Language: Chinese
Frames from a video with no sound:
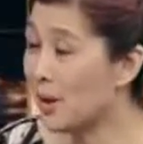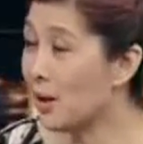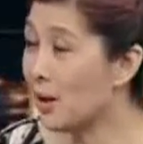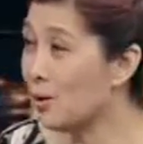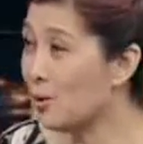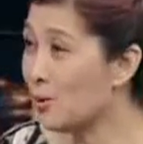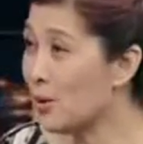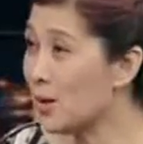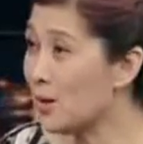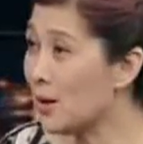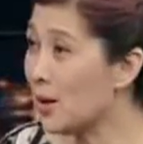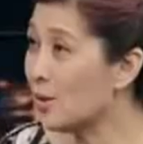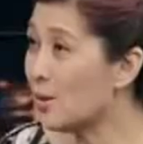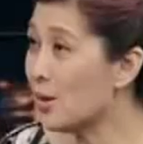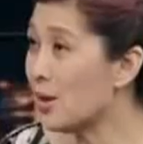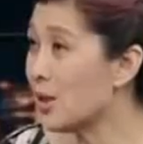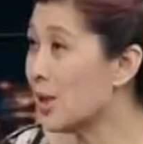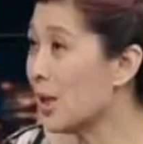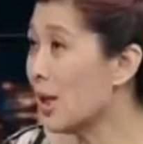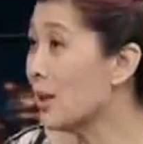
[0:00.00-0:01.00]
什么别的官
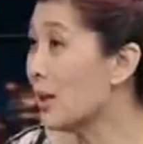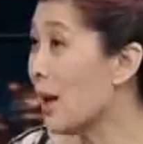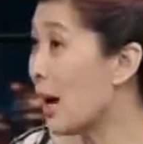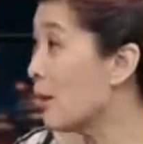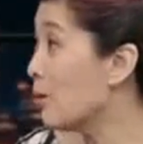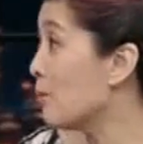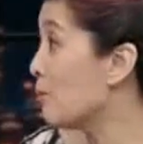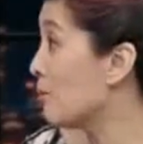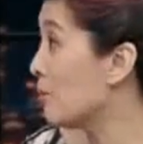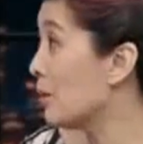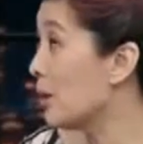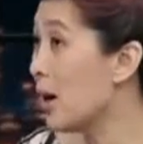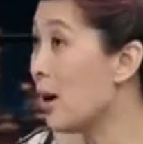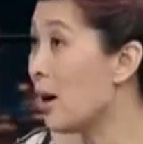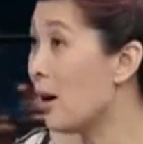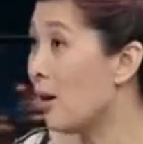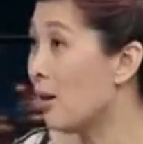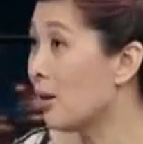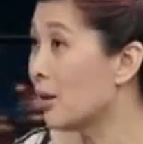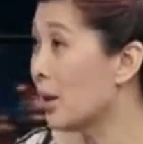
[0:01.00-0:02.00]
员多少钱他都不
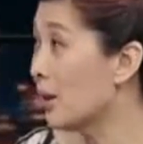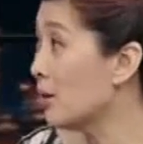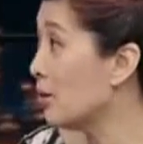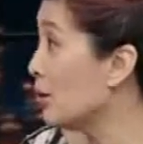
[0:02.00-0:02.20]
知道，